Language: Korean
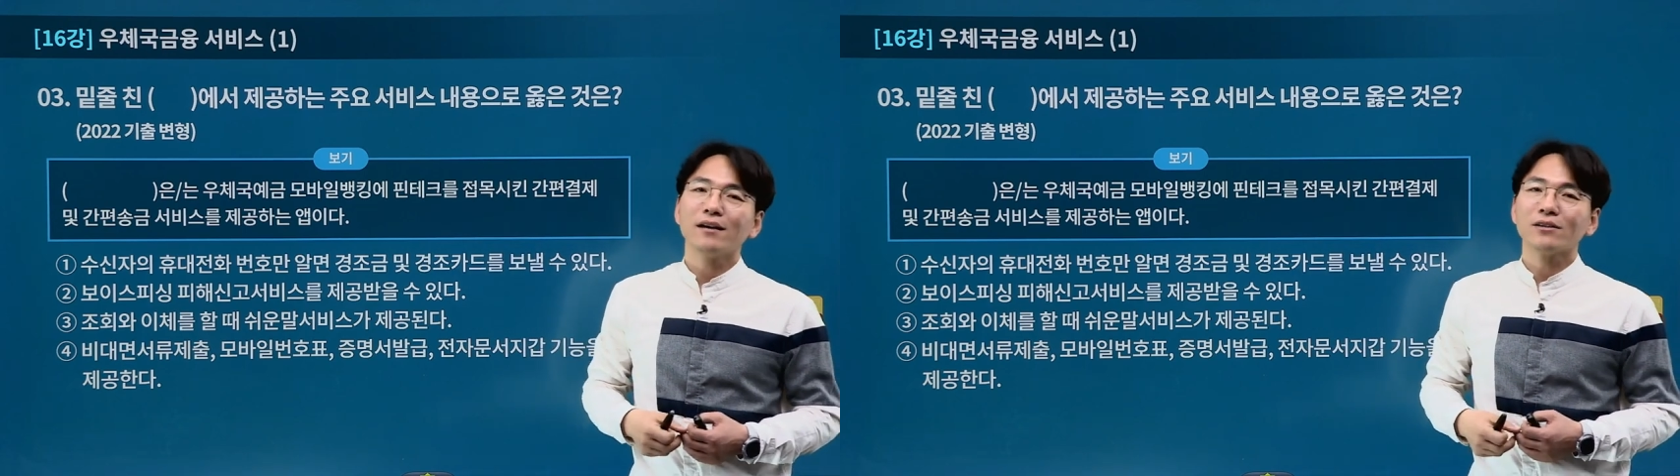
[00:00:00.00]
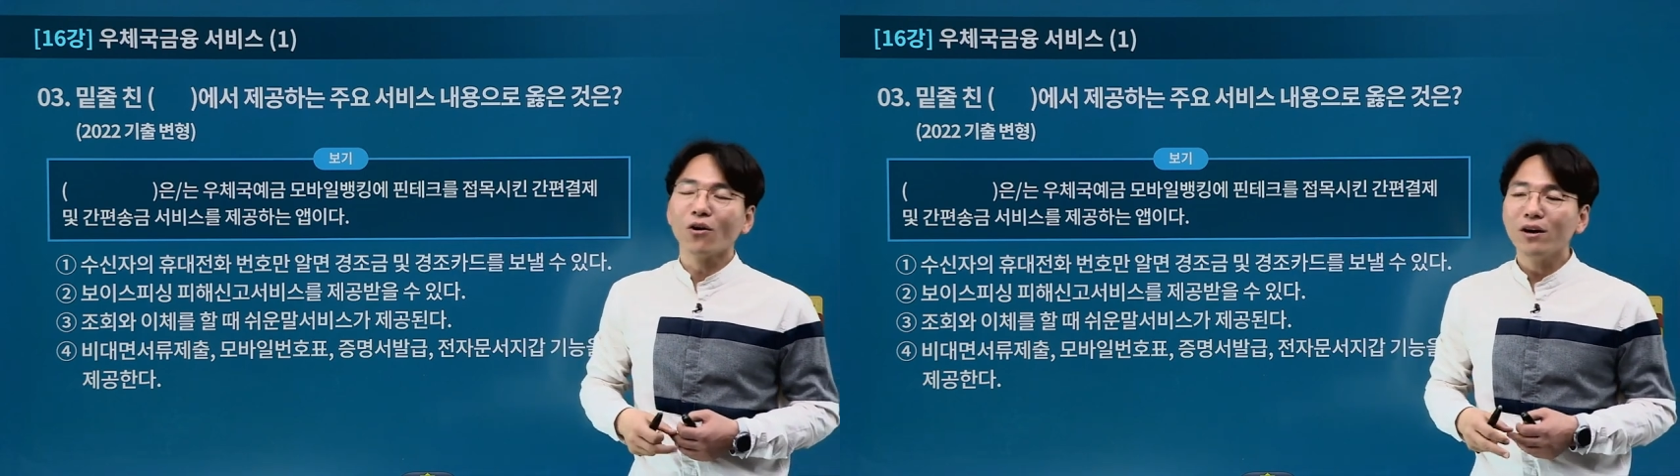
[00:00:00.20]

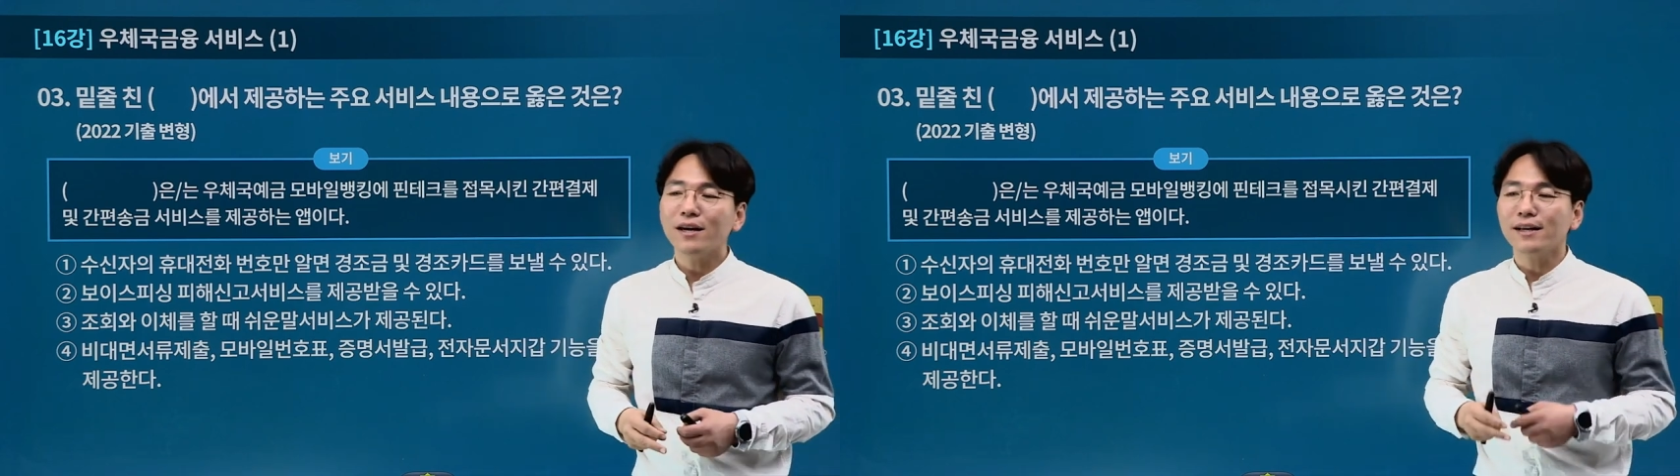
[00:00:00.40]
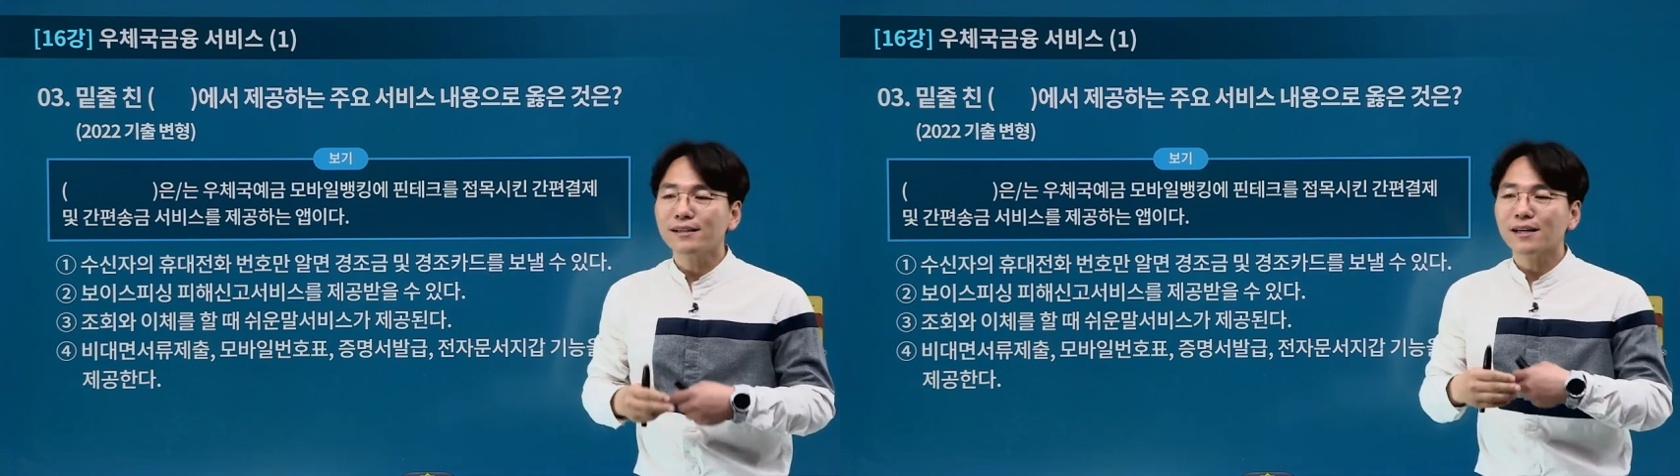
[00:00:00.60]

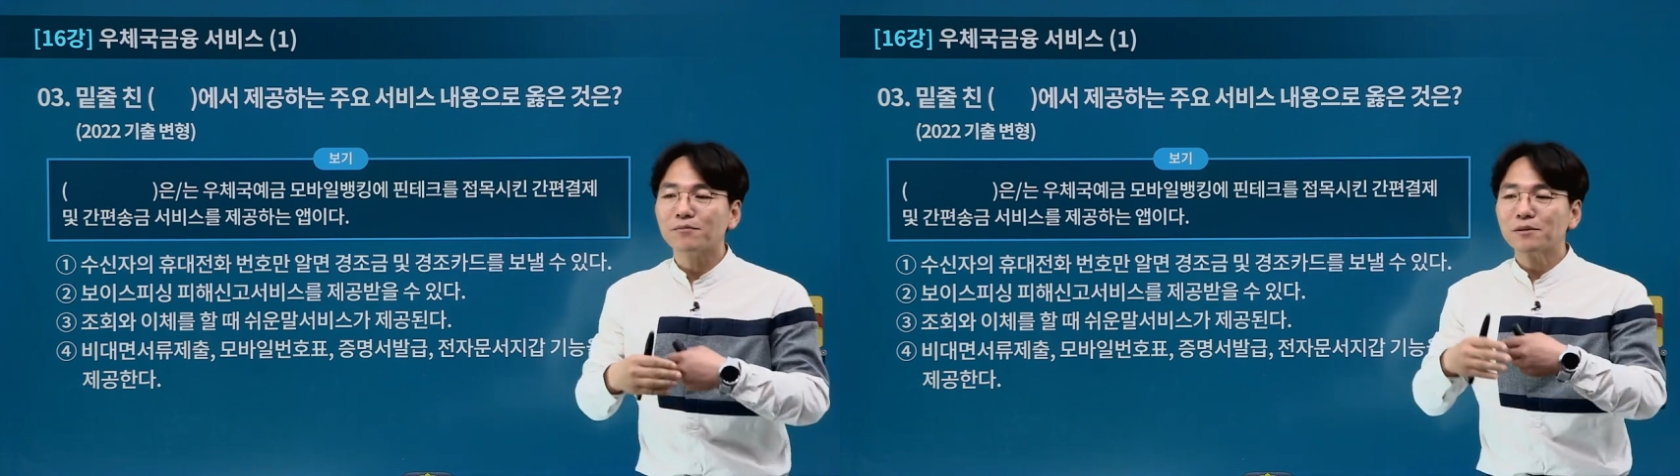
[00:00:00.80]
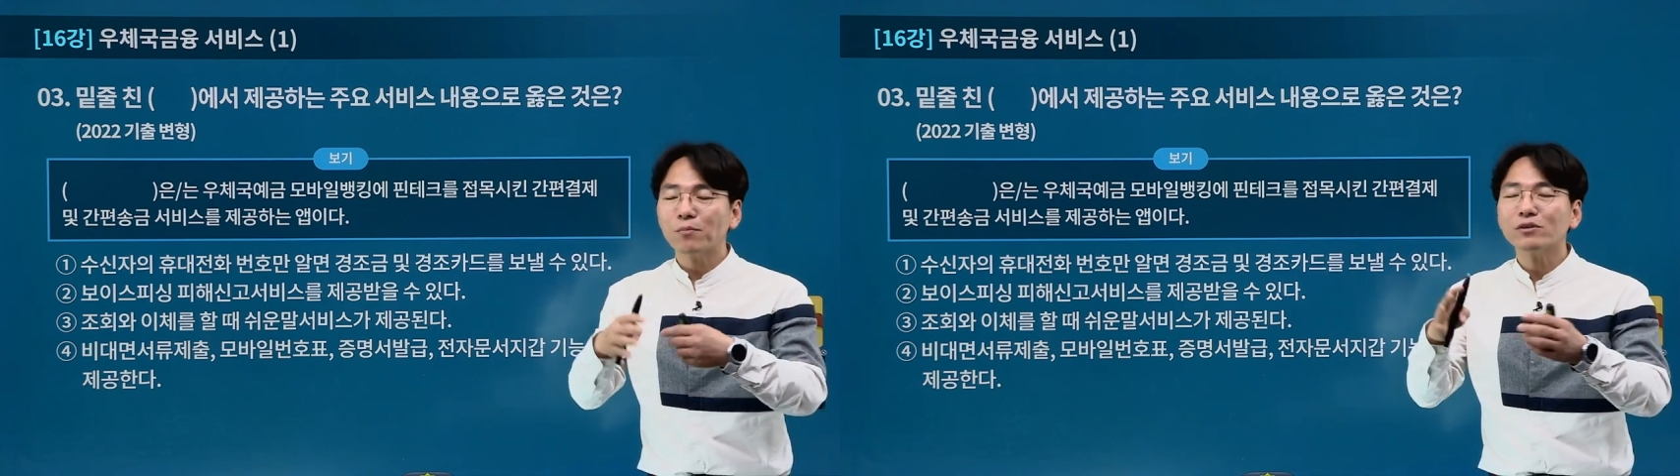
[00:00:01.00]
널리
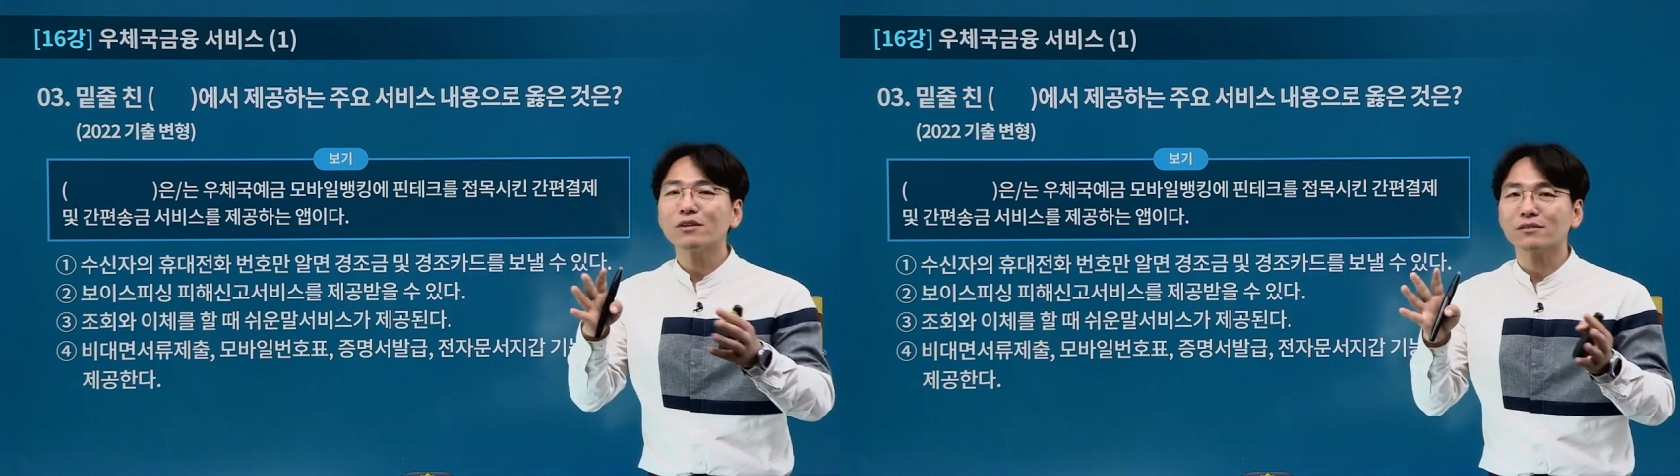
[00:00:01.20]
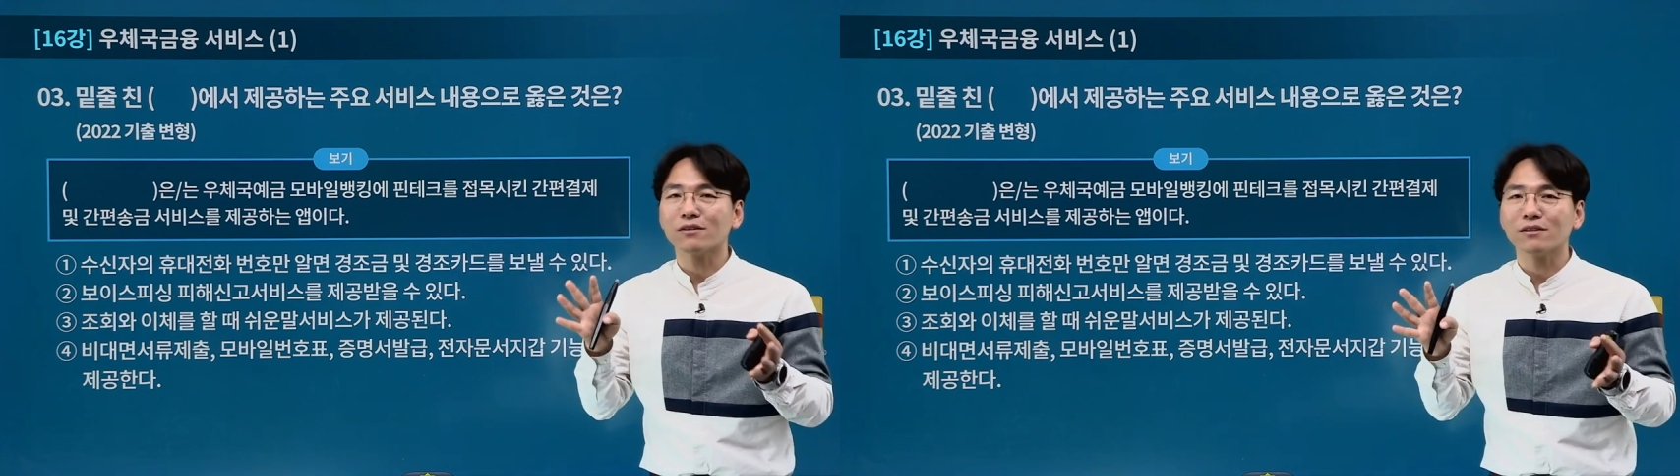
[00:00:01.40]
일찌감치
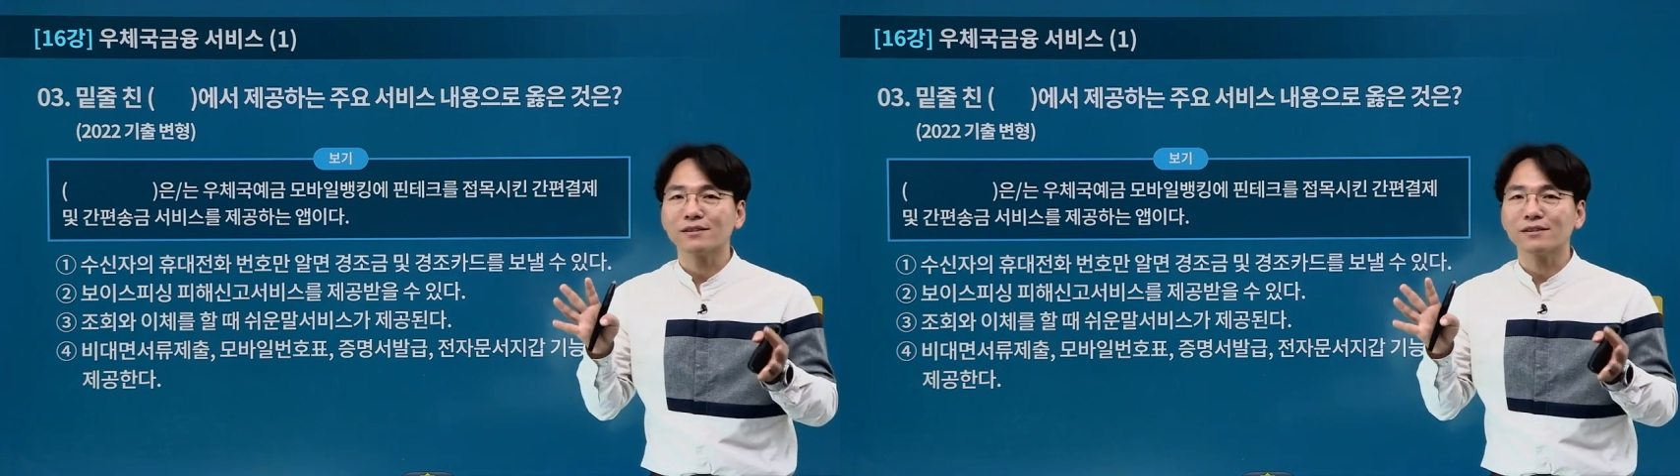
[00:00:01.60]
퍼져서